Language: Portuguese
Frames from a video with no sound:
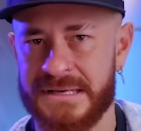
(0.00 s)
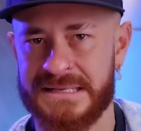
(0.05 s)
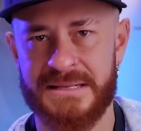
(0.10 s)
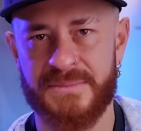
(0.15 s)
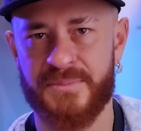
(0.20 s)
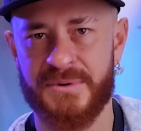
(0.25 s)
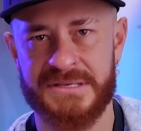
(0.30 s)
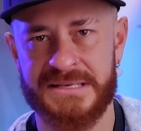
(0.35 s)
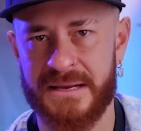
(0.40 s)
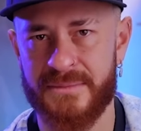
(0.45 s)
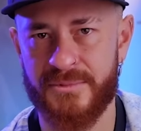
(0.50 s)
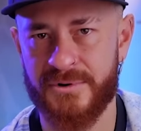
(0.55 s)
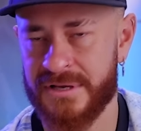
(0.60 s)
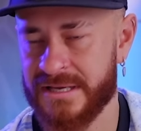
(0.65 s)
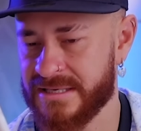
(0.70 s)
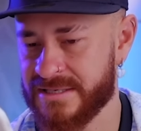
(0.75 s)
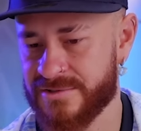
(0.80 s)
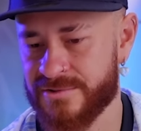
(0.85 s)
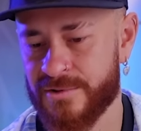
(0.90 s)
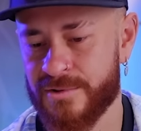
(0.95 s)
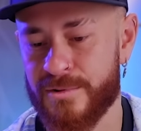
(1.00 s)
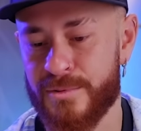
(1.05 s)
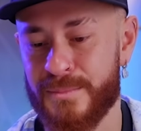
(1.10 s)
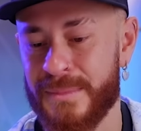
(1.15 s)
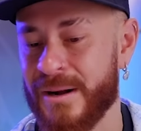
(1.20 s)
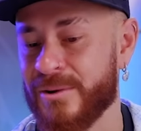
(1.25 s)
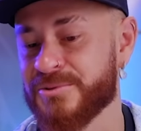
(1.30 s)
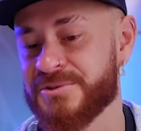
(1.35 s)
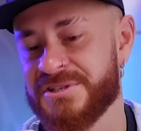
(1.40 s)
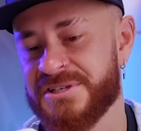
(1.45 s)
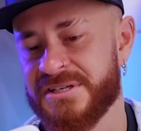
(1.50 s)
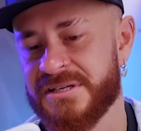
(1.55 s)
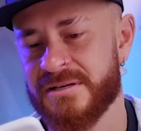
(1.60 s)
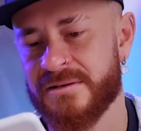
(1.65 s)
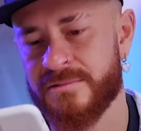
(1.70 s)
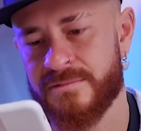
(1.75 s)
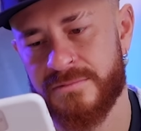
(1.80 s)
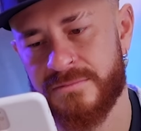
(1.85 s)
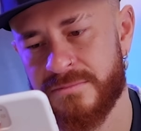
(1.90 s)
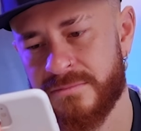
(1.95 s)
mas depois acabou que a gente jogou uma
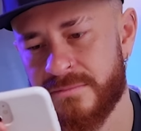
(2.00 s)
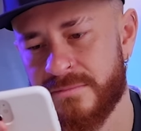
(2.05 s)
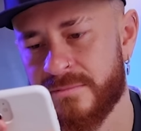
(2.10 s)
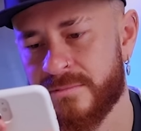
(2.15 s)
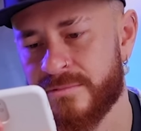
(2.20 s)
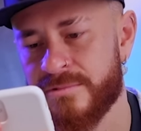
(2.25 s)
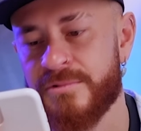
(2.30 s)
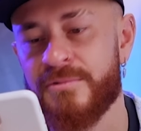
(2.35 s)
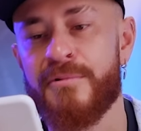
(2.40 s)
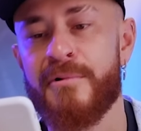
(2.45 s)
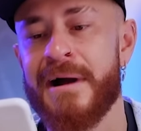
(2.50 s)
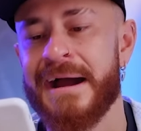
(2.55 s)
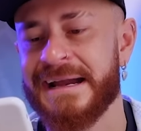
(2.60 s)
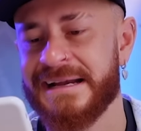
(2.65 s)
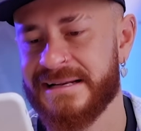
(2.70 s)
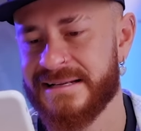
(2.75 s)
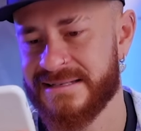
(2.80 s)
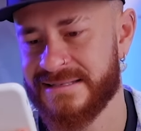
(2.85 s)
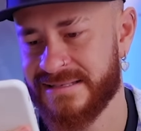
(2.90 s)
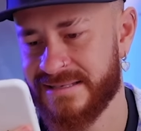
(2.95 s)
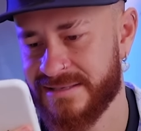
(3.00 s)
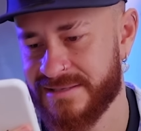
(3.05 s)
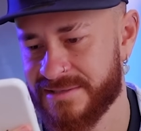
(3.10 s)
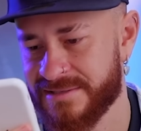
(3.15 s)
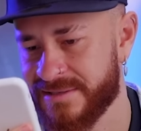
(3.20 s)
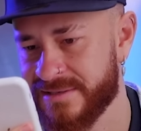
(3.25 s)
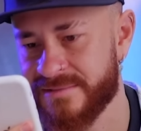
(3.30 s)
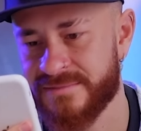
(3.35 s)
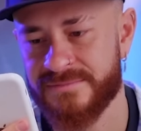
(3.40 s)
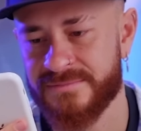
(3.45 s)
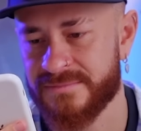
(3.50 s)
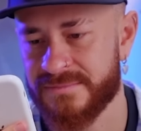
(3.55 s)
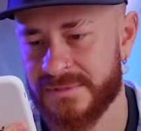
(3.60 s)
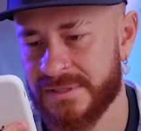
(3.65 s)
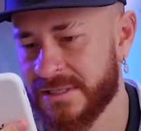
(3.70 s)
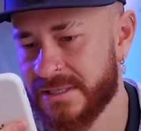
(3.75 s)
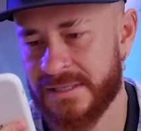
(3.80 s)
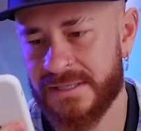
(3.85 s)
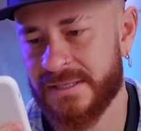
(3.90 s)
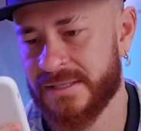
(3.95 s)
altinha com, com guarda, assim, de tão...
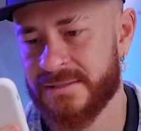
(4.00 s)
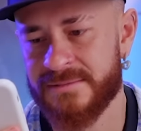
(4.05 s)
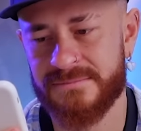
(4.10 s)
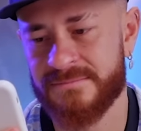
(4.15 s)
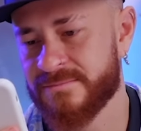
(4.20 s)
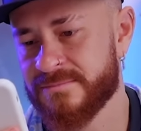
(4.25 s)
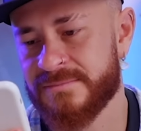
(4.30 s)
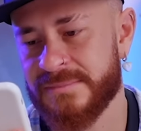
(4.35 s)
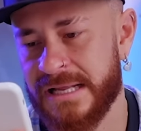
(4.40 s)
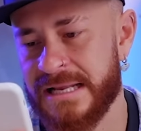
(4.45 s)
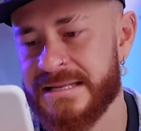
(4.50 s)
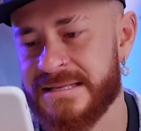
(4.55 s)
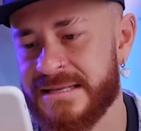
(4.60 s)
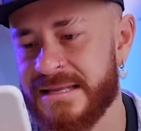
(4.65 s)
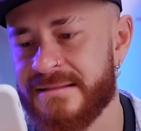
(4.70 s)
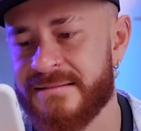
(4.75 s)
Eles